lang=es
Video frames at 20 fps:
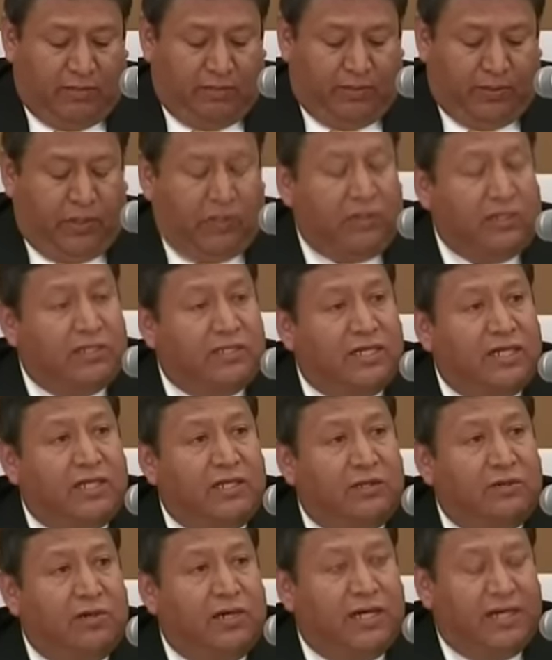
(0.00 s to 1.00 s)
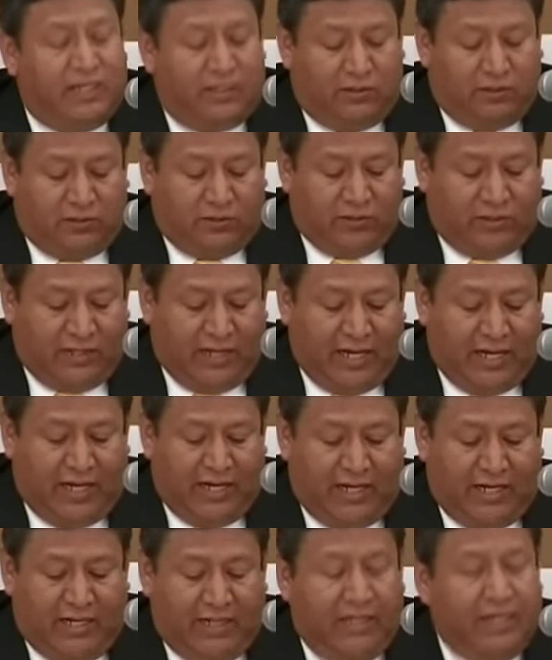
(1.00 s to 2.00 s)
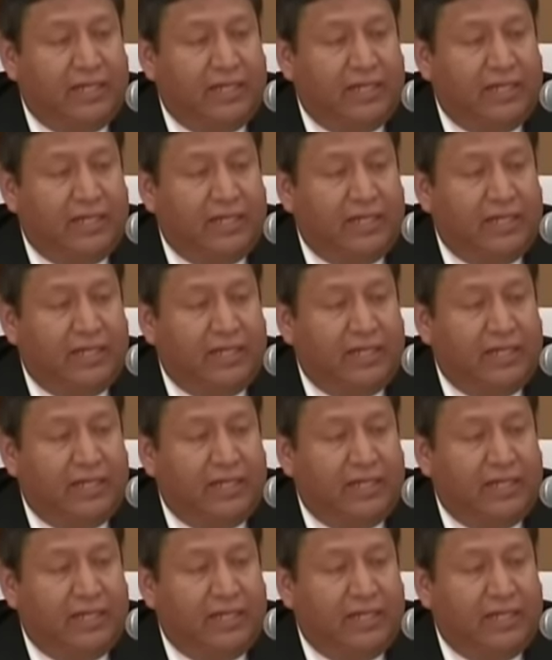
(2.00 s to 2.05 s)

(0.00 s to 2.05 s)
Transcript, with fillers: priorizando el gasto social,